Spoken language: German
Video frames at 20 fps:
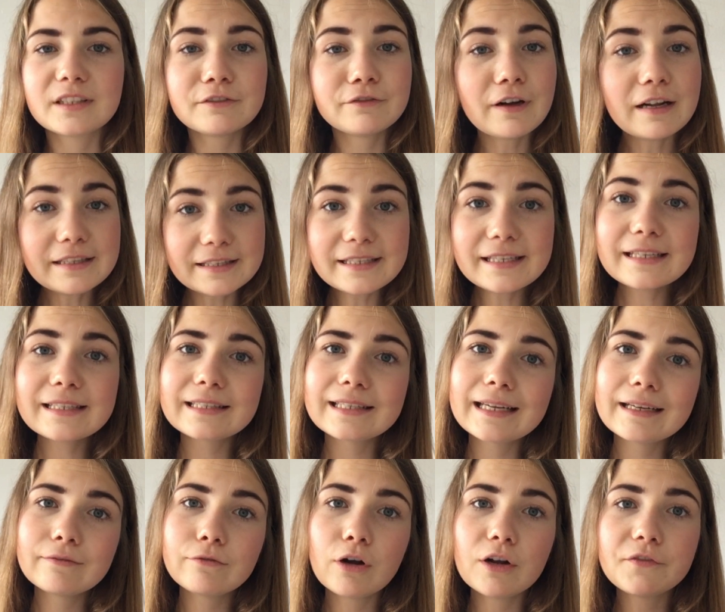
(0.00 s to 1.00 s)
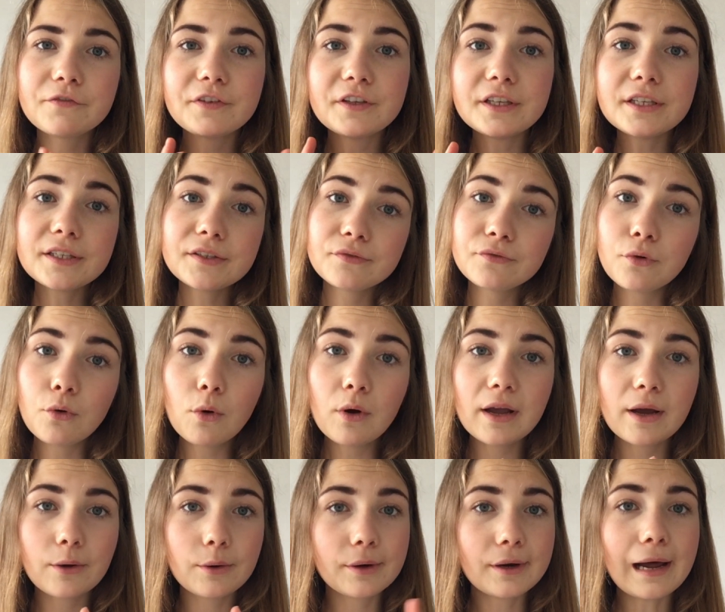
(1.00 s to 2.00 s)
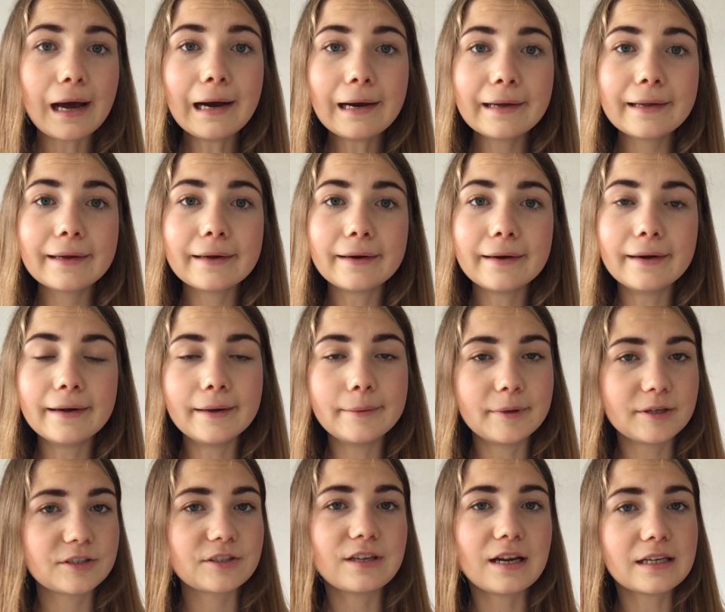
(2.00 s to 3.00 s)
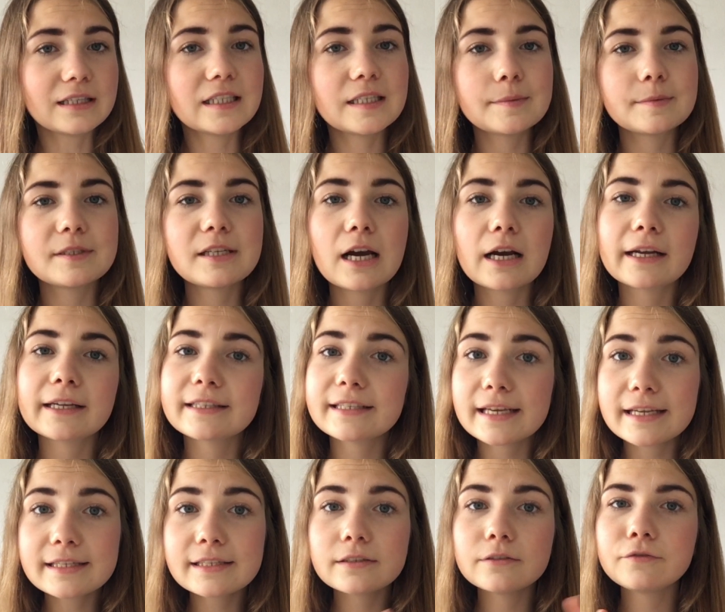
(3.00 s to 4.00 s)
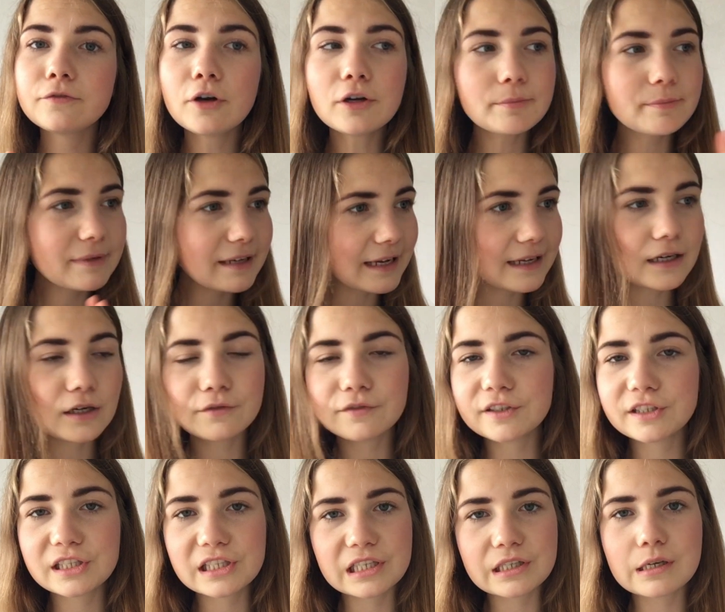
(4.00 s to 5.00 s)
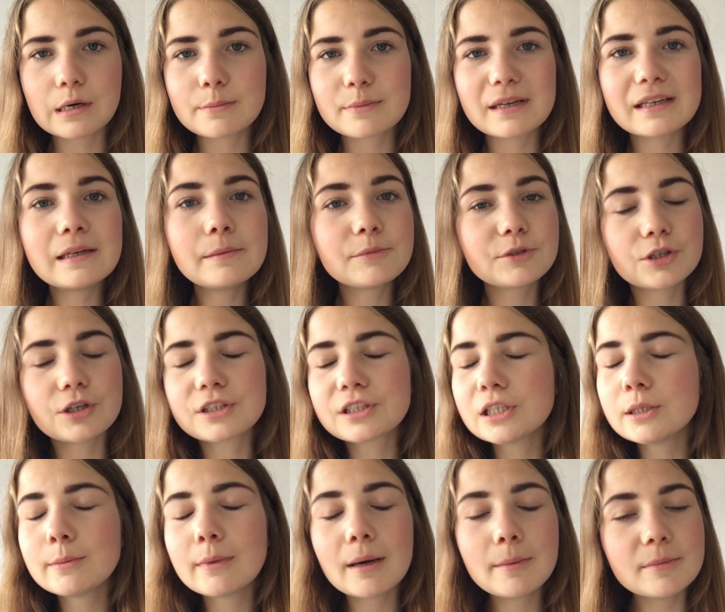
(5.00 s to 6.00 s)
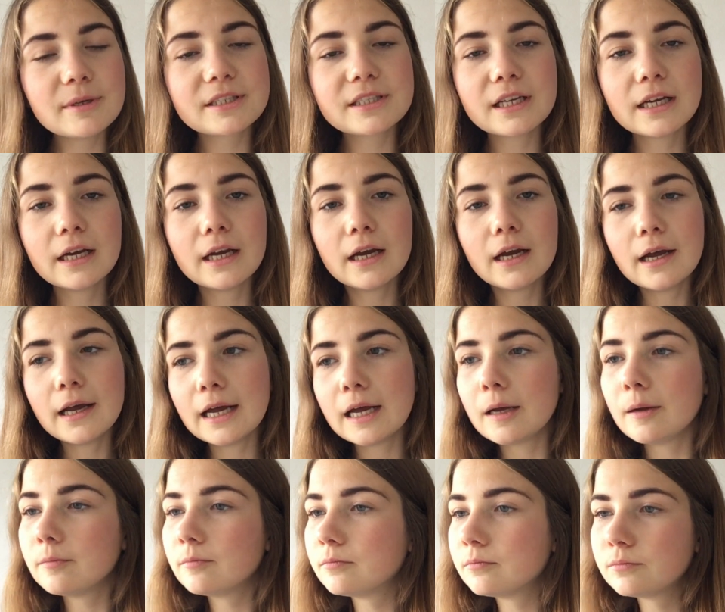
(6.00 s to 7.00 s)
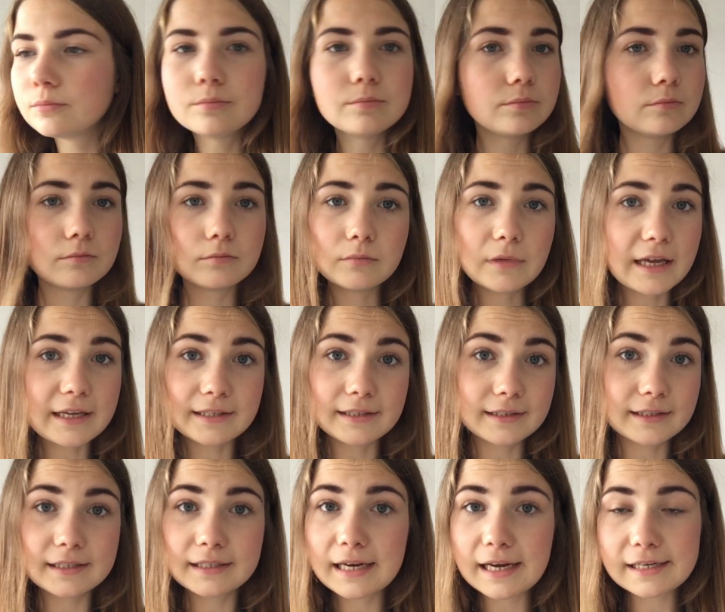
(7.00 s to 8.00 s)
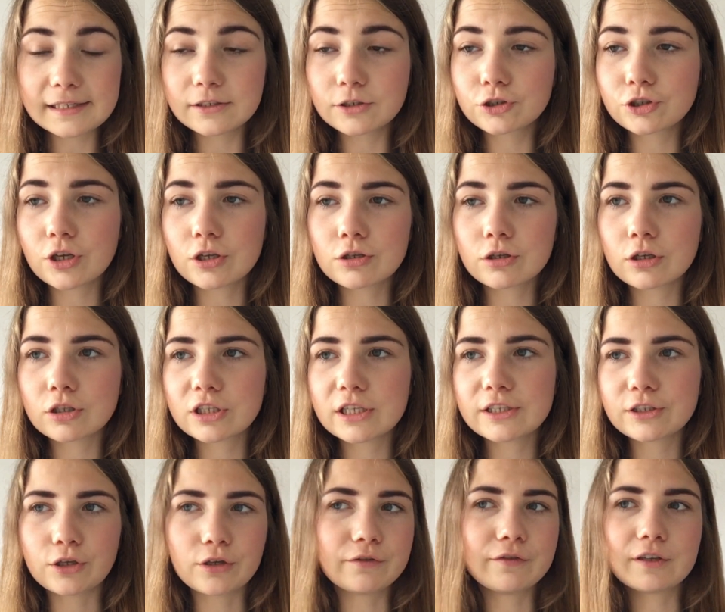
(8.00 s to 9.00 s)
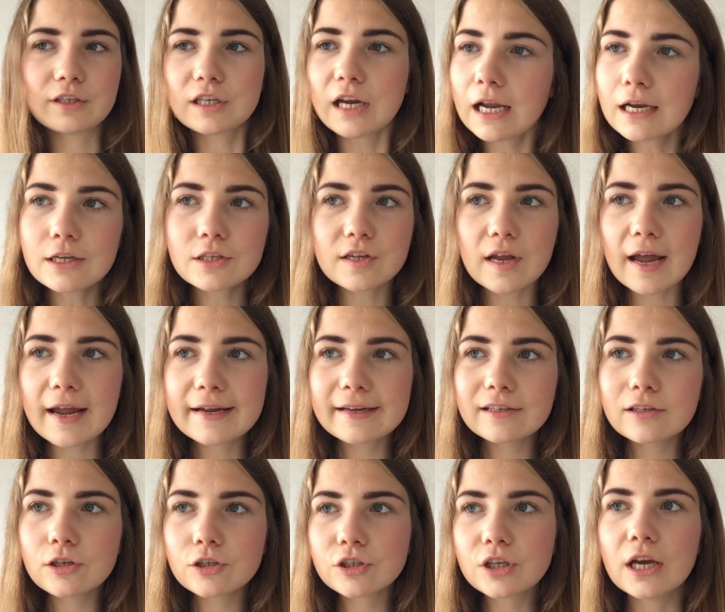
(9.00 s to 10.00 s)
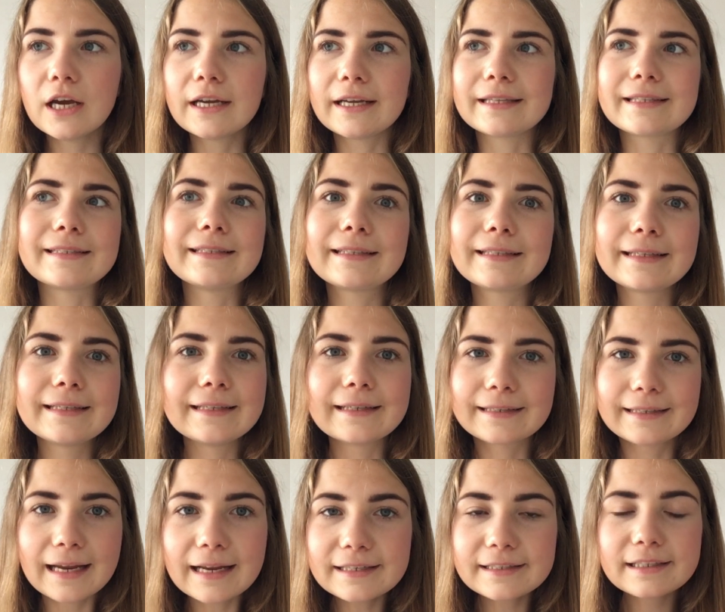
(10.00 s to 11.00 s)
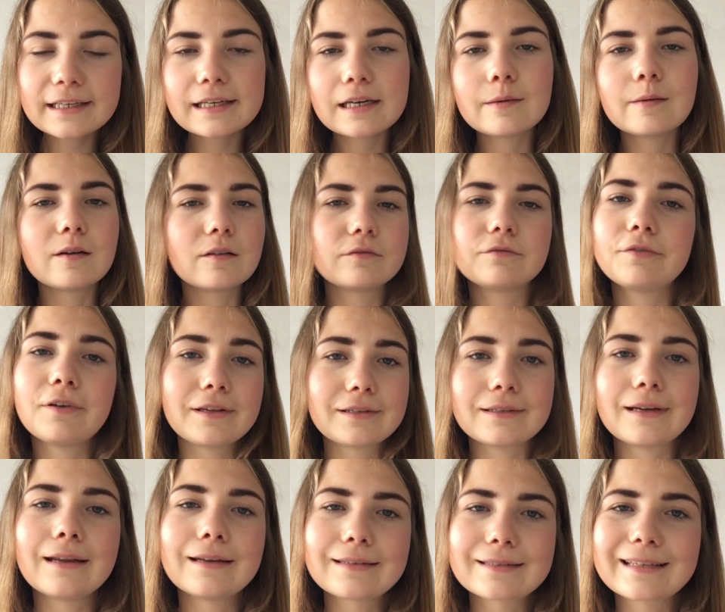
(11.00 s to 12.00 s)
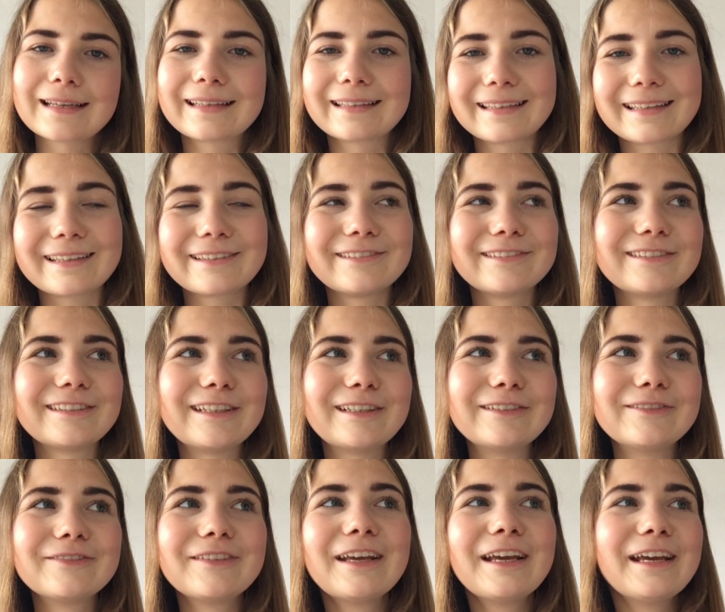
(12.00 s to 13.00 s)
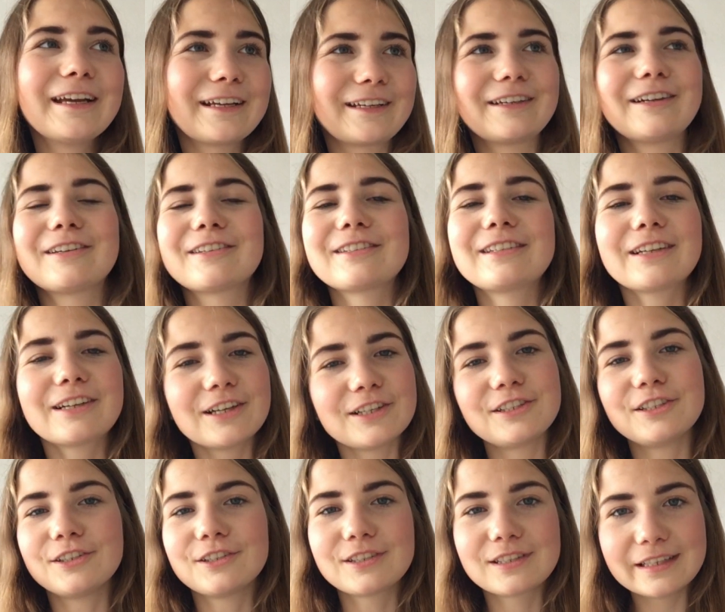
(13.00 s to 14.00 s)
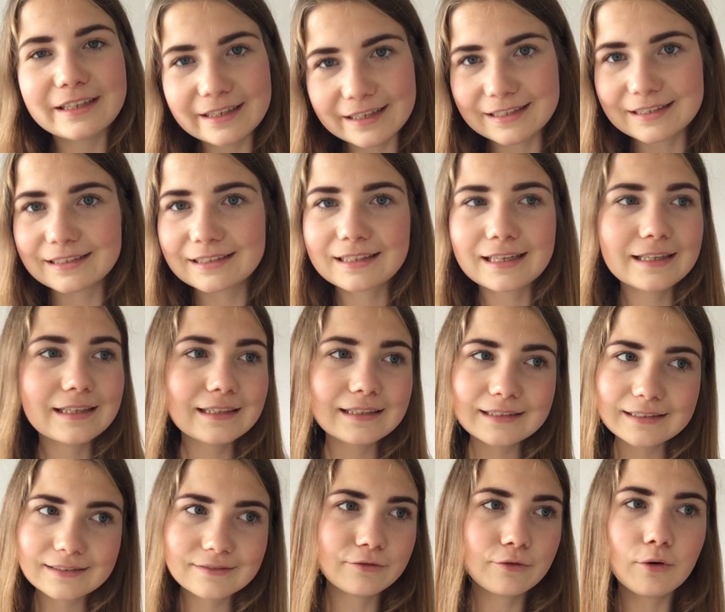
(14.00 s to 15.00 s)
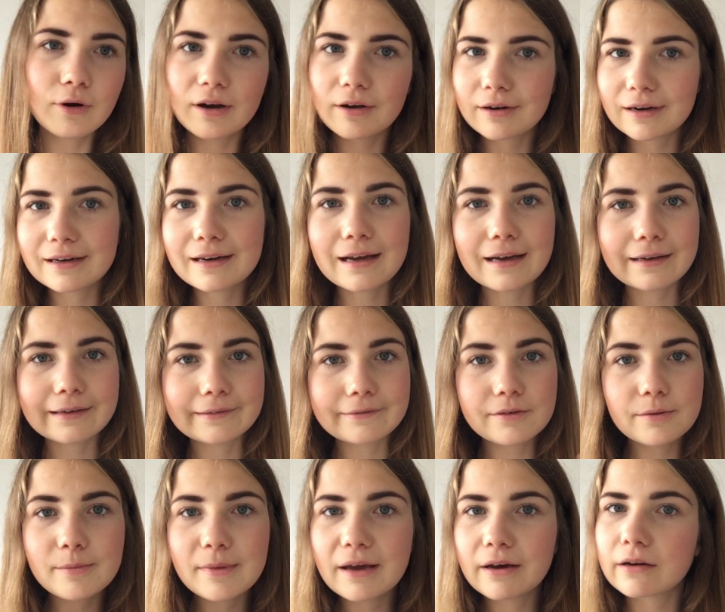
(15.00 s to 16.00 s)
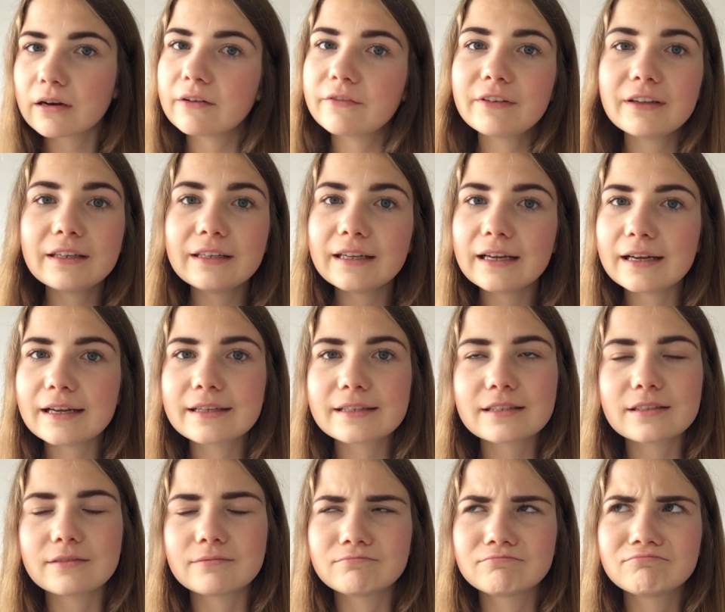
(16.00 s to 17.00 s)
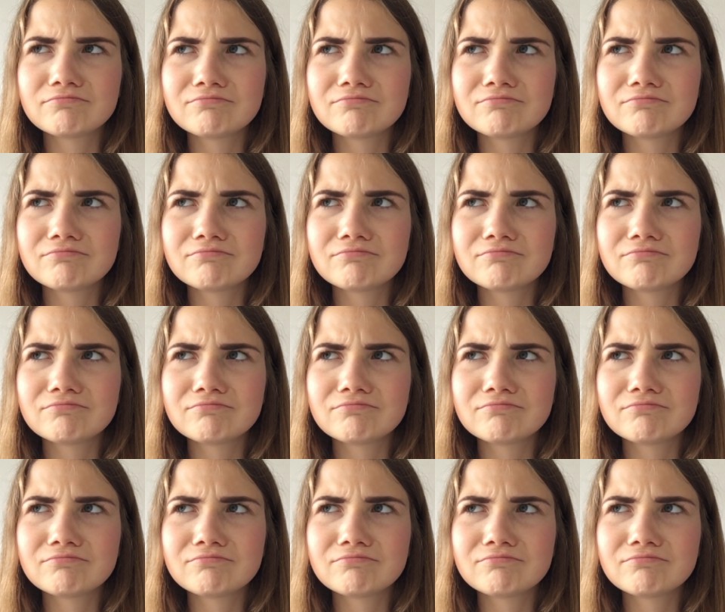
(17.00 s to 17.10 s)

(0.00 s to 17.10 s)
Falls ihr sehen wollt, wie ich vorher und nachher, ähm, also nach diesem Tag jetzt esse, folgt mir gerne auf Instagram, da nehme ich euch immer mit. Ähm, essenstechnisch, also da zeige ich euch fast alles eigentlich. Jetzt nicht jede Kleinigkeit, aber fast alles eigentlich. Und ähm, genau, also da könnt ihr auch sehen, dass ich dann nicht vorher oder nachher irgendwie mehr oder weniger esse.